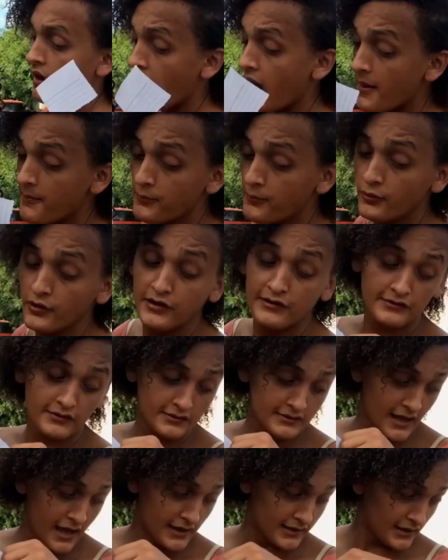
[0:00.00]
É por isso que
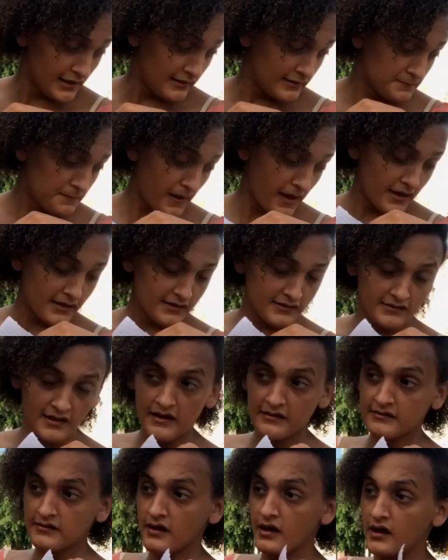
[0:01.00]
nada nesse país dá
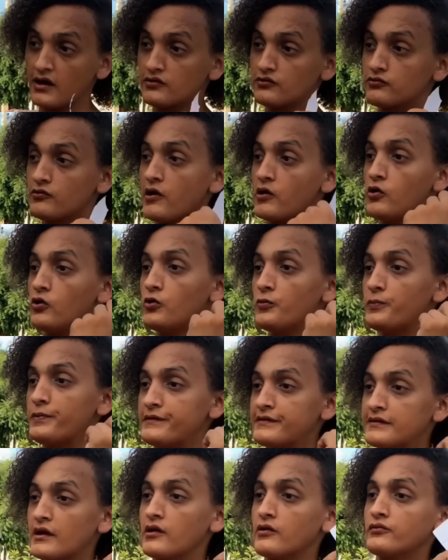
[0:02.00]
certo com a
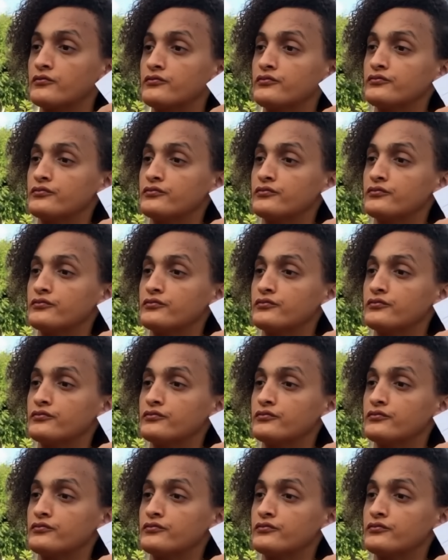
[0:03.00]
corrupção.